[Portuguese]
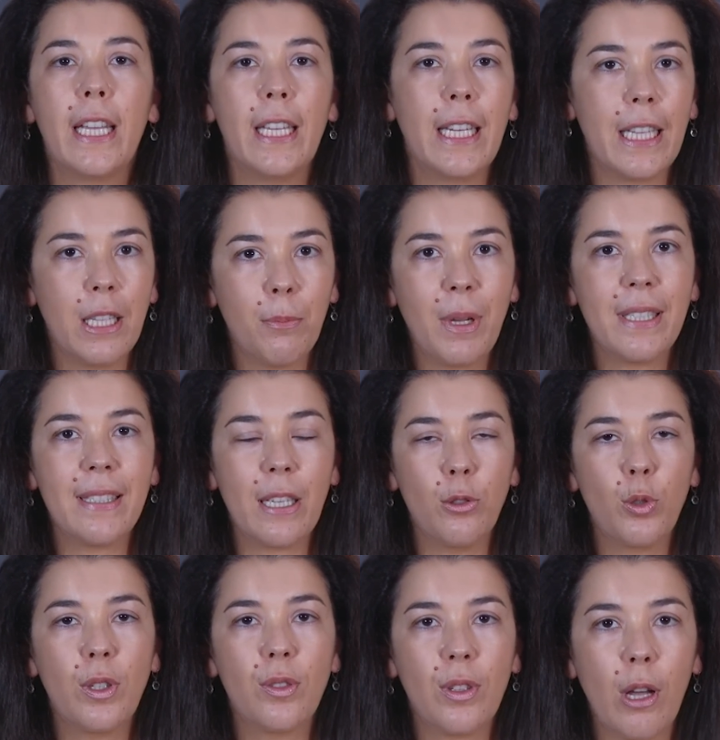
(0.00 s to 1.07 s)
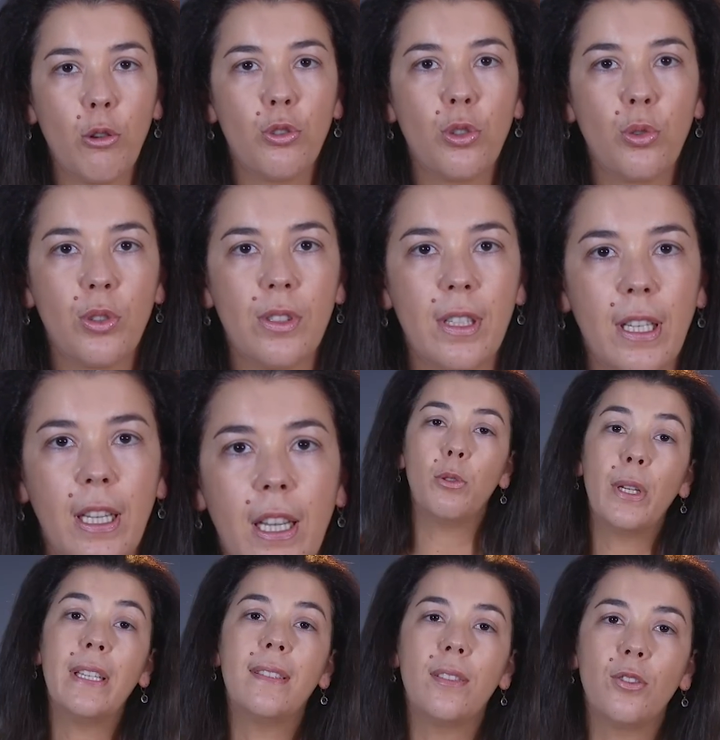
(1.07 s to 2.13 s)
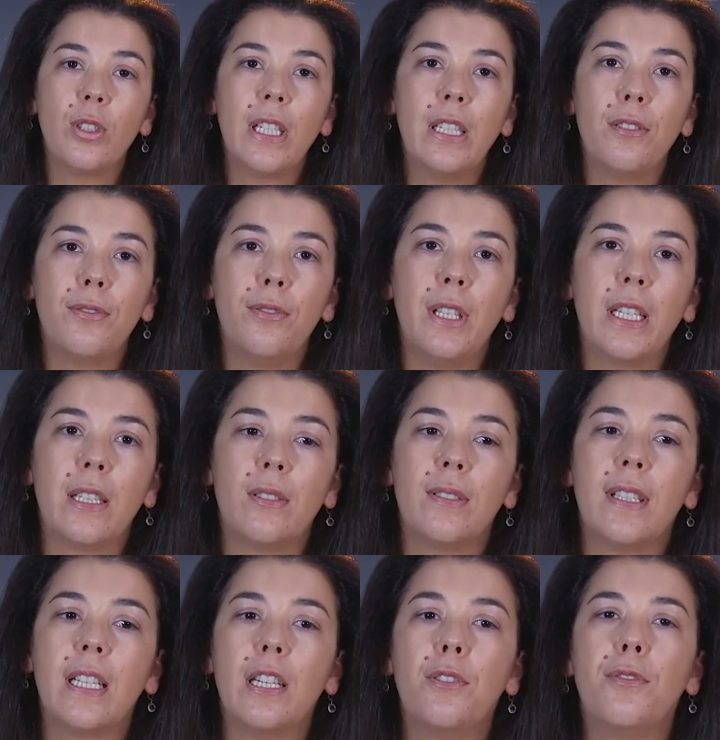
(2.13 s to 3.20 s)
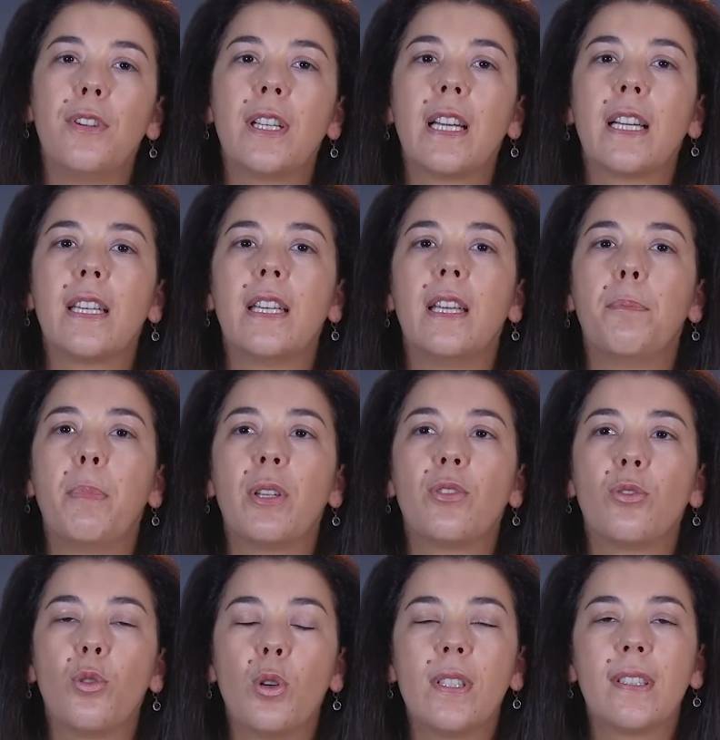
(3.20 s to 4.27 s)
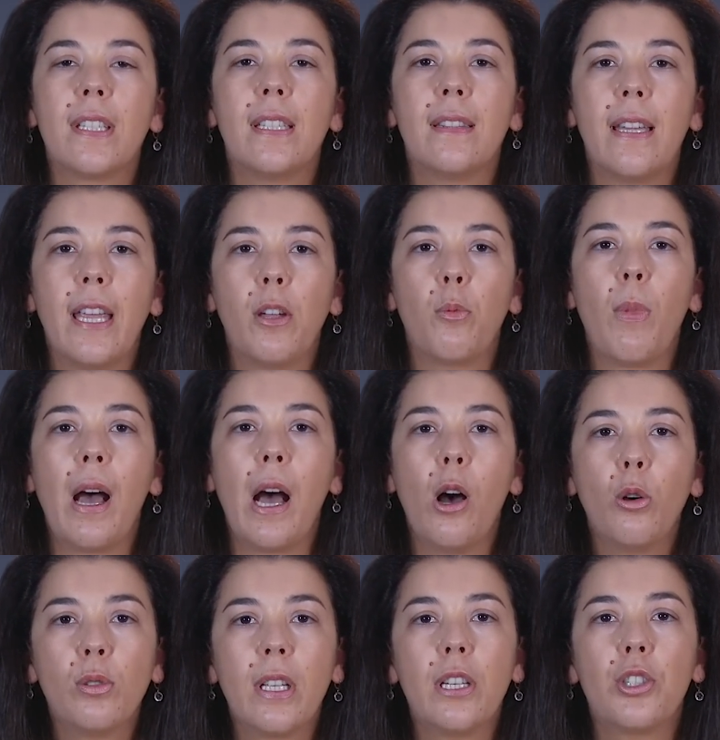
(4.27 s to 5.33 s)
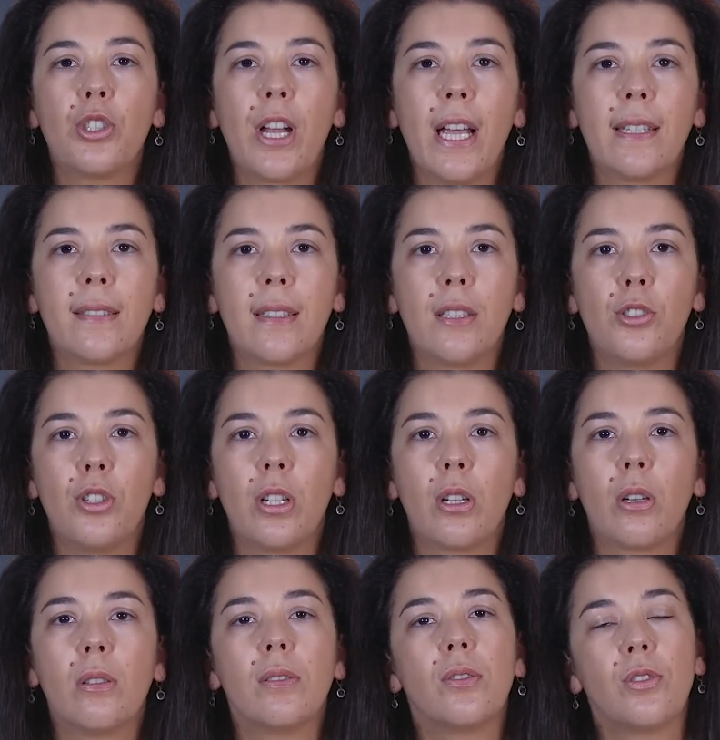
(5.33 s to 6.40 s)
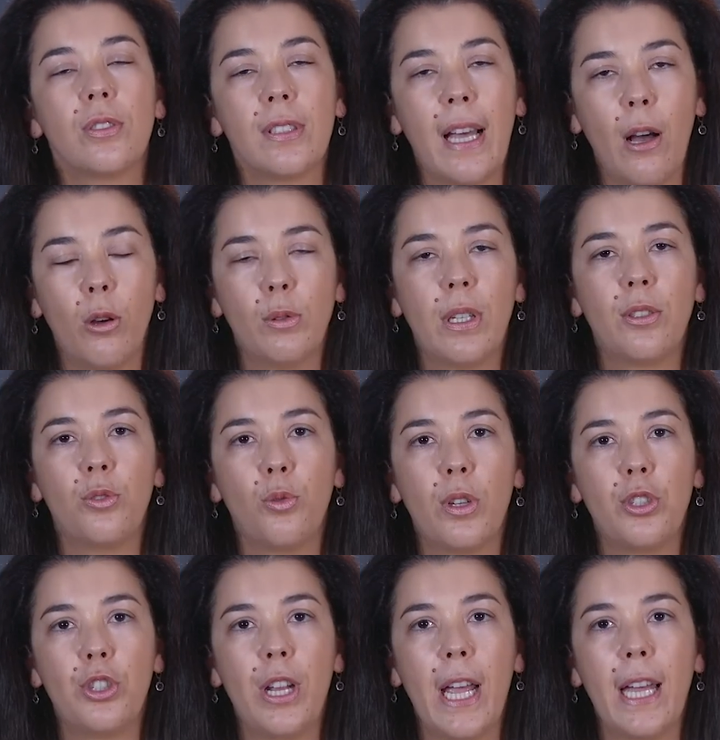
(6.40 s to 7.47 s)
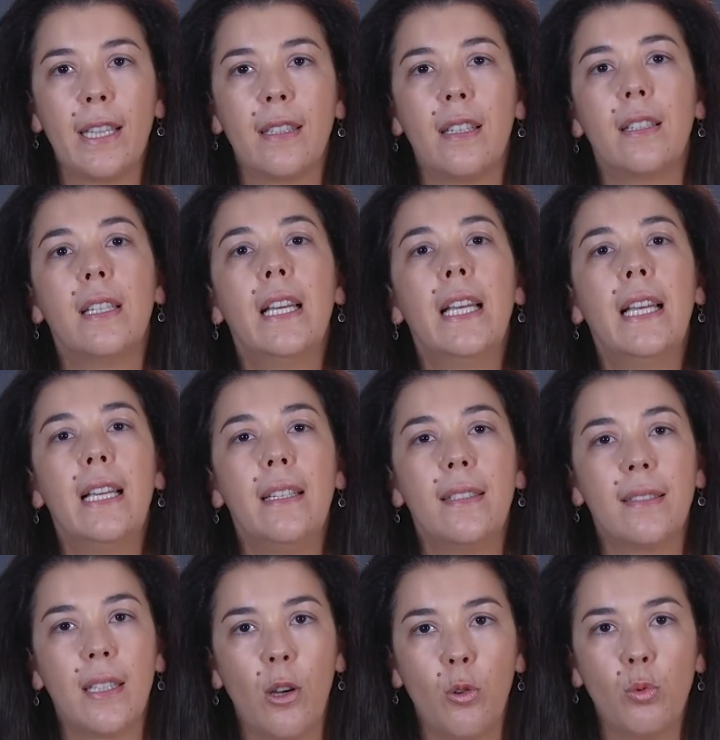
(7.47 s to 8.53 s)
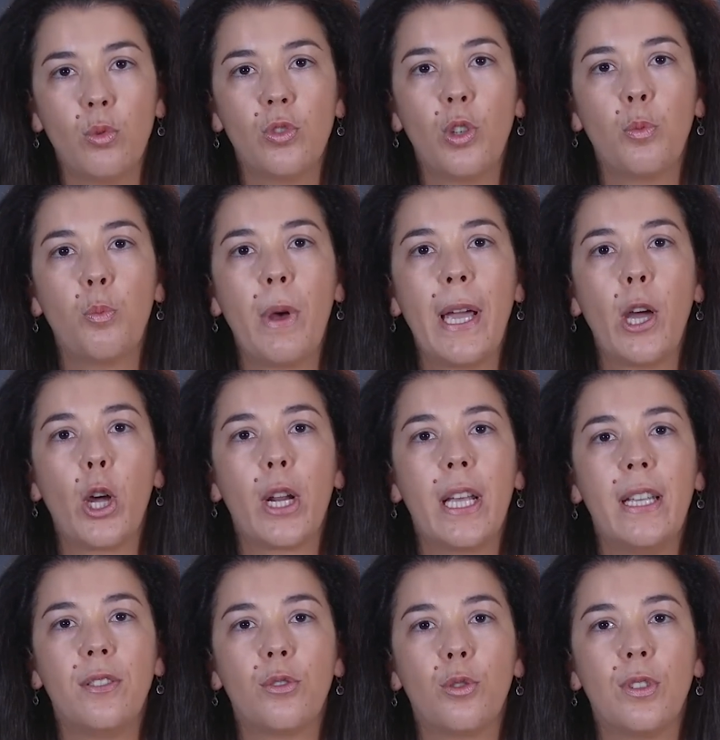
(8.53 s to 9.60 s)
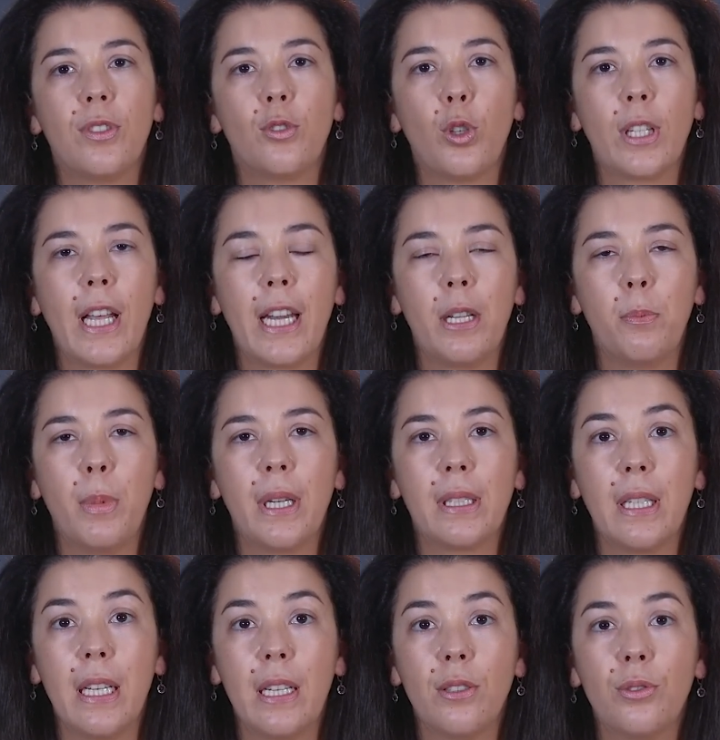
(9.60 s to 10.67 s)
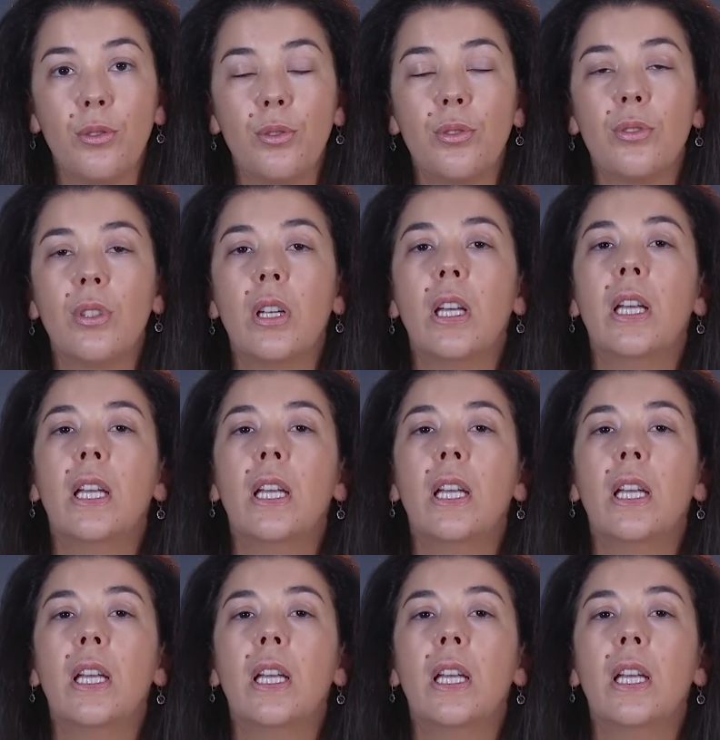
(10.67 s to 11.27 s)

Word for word: que nada mais é do que sal de cozinha. O que isso significa? Significa que pessoas que têm uma alta ingesta de sal na sua dieta estão sob maior risco de se tornarem hipertensos